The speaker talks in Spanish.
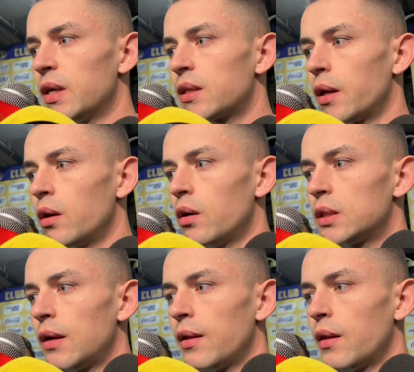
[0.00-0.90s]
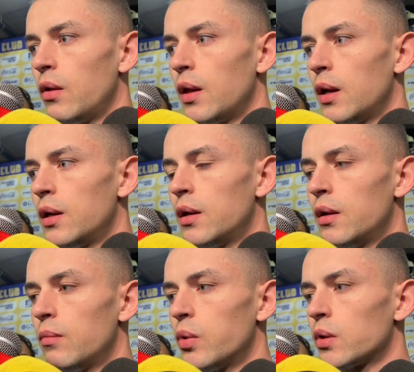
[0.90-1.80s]
más que yo estaba en deuda
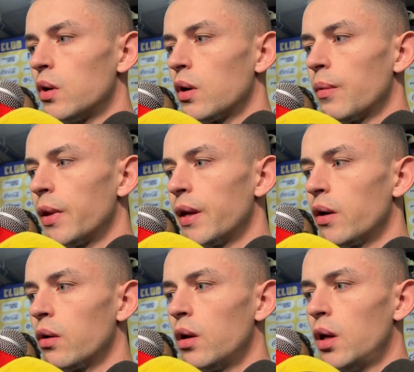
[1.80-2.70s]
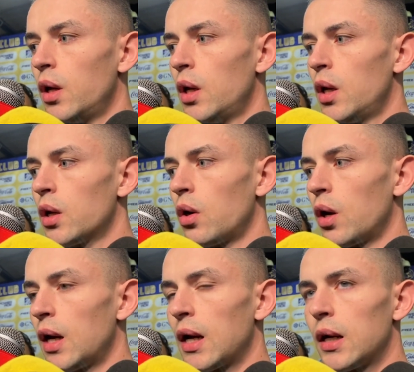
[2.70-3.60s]
por todo lo que me dieron
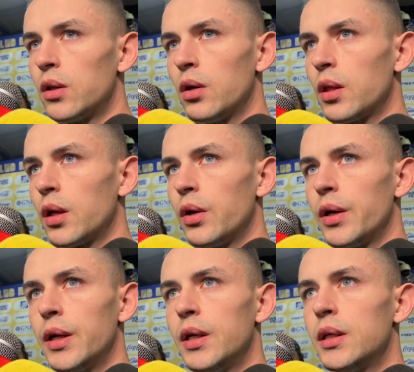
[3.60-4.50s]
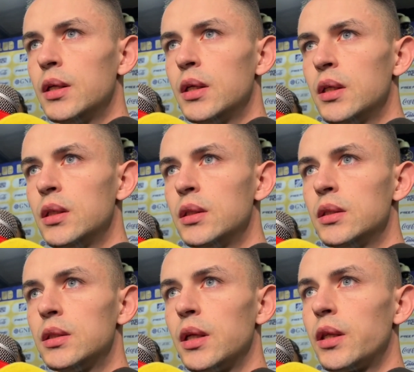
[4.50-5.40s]
con la 14. Hoy
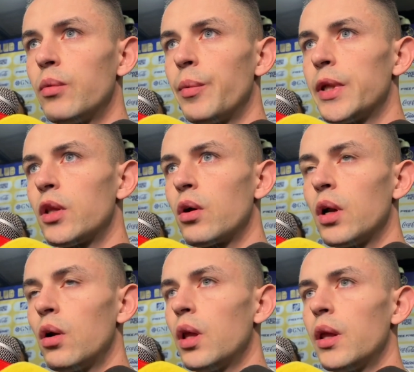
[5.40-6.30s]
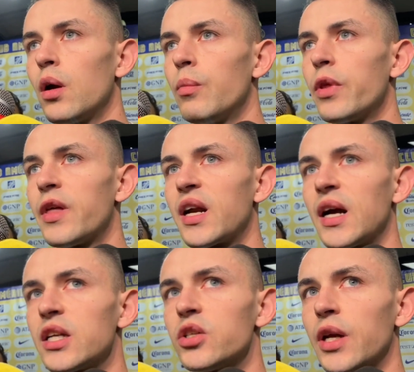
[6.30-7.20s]
sentí un momento con el gol de Diego muy
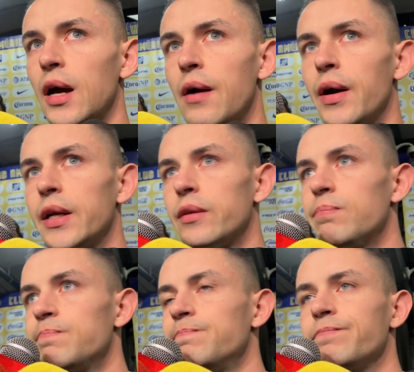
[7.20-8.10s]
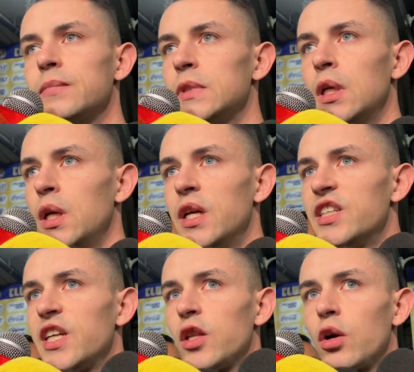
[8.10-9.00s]
cerca que eso llegaba y,
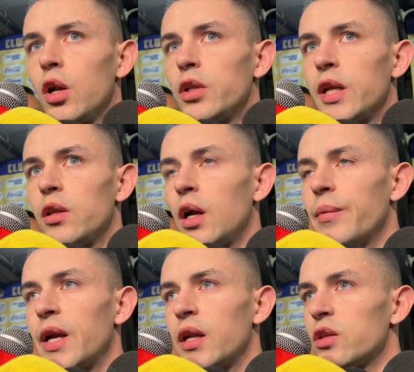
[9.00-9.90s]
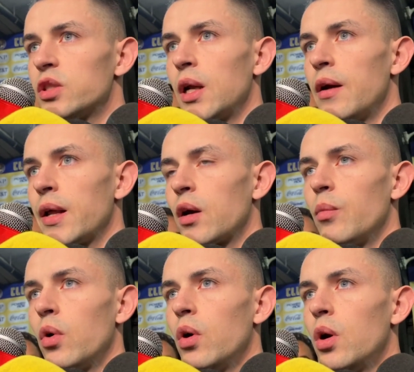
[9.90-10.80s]
siento que lo tiré toda mierda. No sé, la verdad,
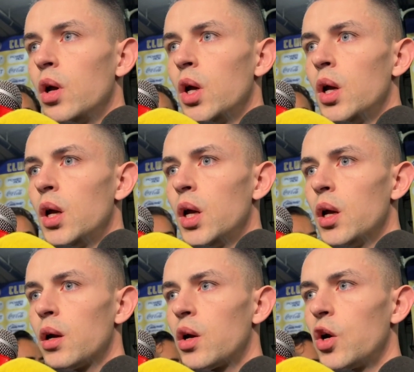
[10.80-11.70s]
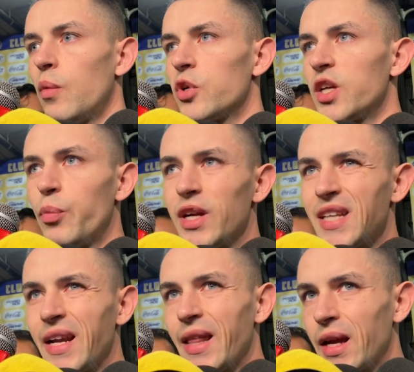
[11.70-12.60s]
cómo, cómo se puede
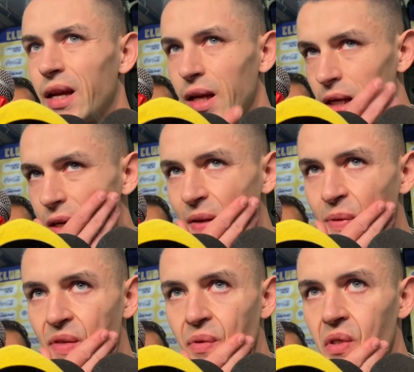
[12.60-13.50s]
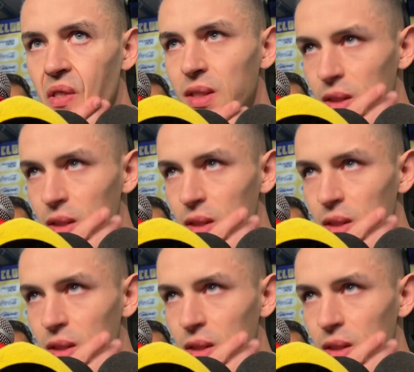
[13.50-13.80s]
salir de aquí ahora mismo.